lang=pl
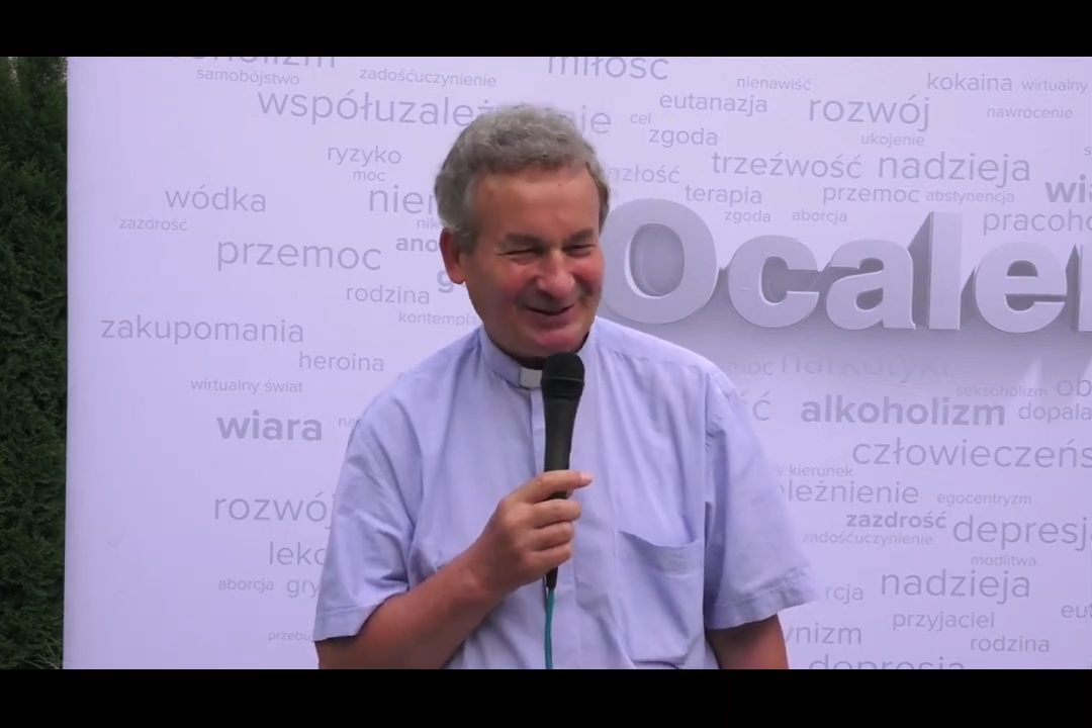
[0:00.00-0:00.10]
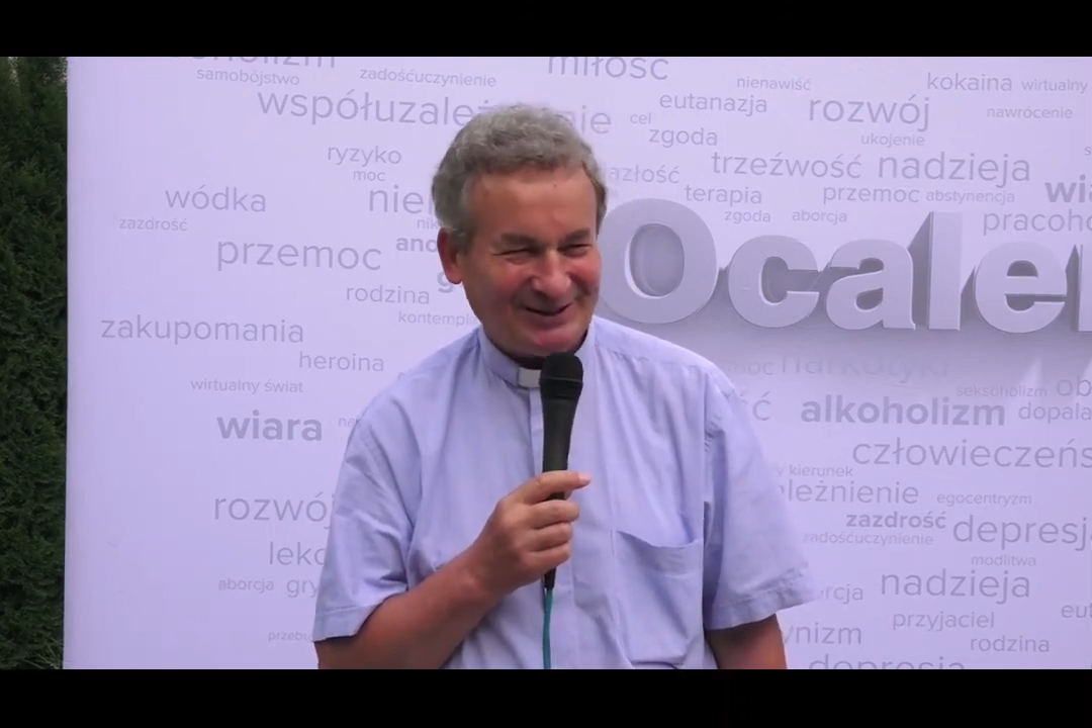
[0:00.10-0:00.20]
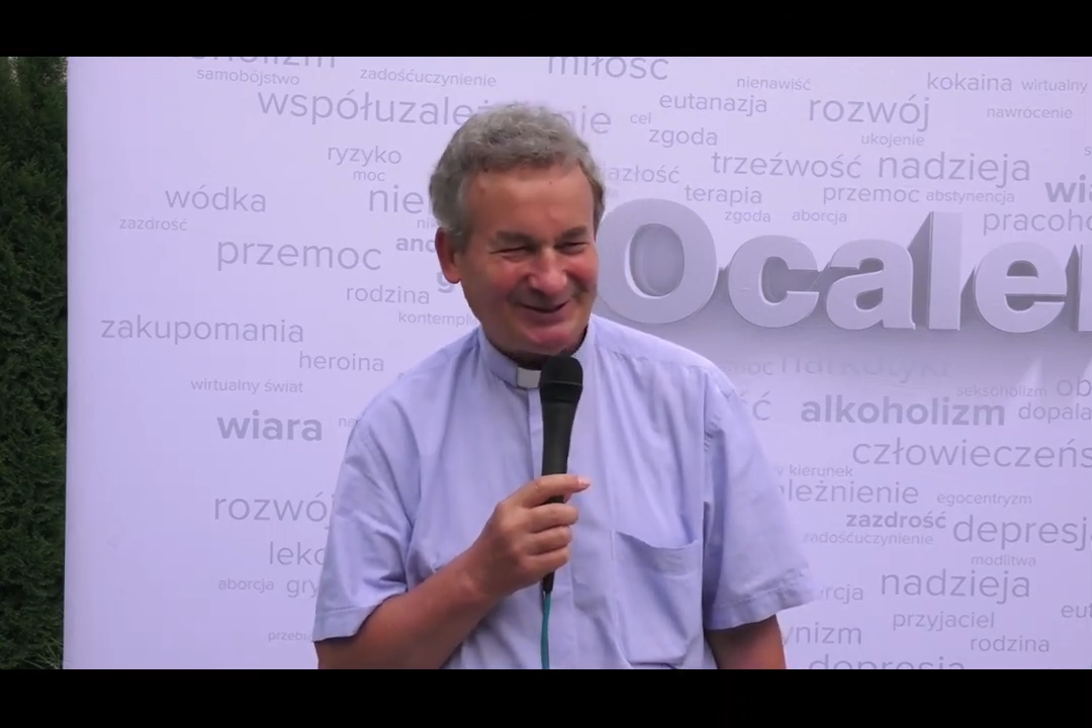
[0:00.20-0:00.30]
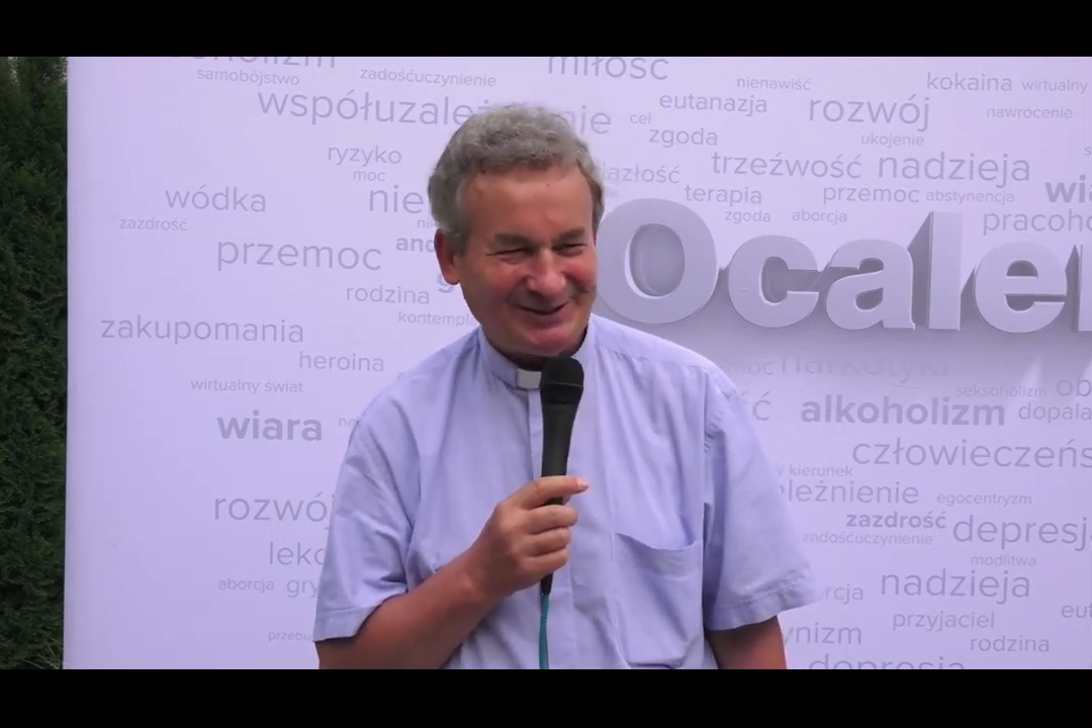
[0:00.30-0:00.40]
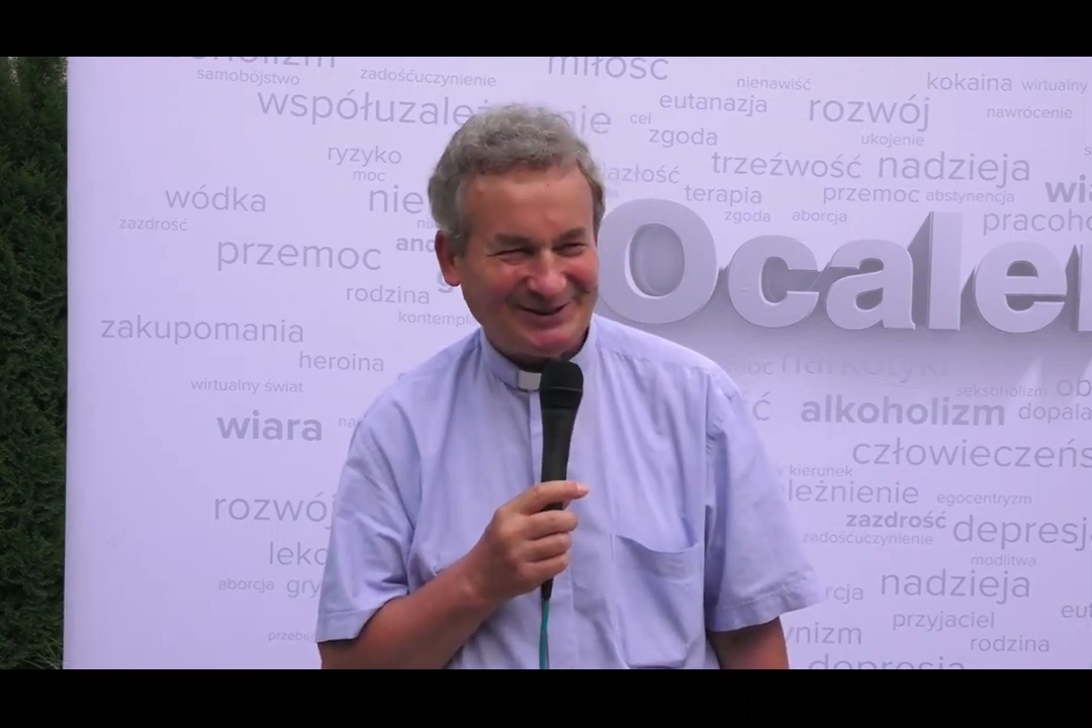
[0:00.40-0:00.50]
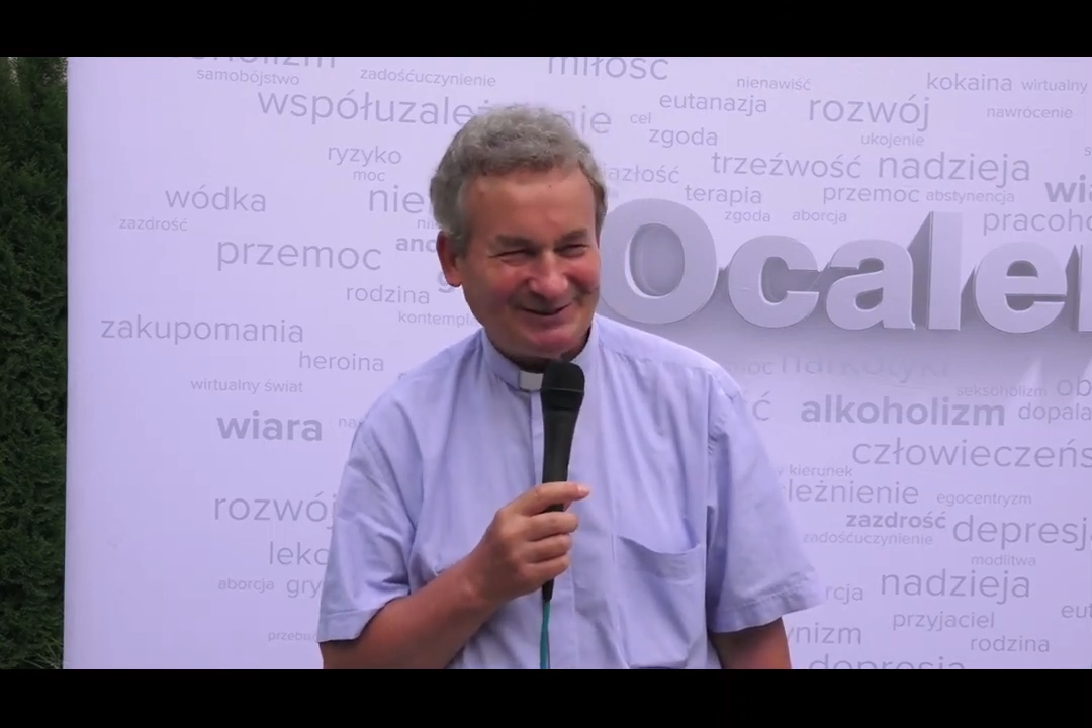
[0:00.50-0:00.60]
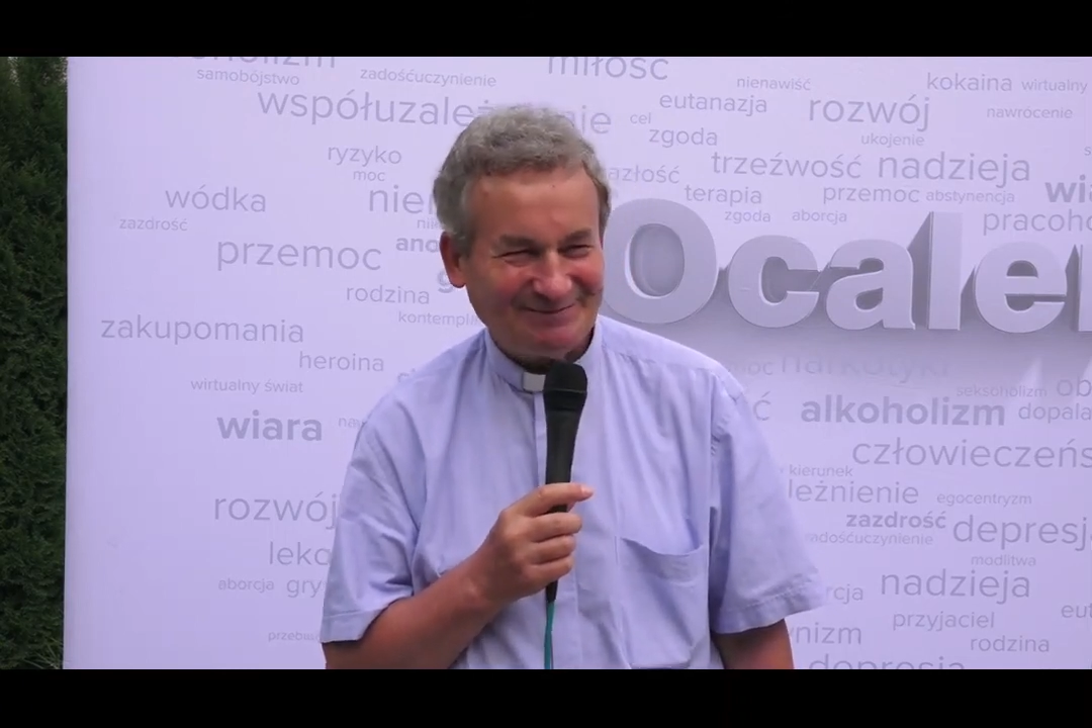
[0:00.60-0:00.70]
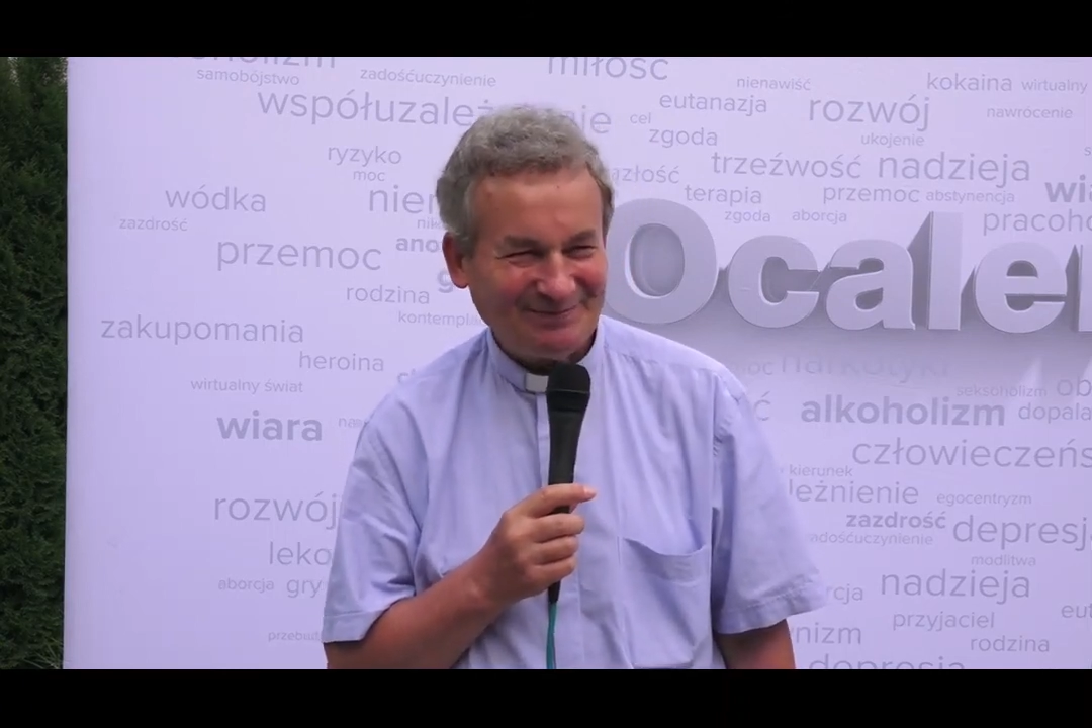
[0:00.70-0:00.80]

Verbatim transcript: wartości.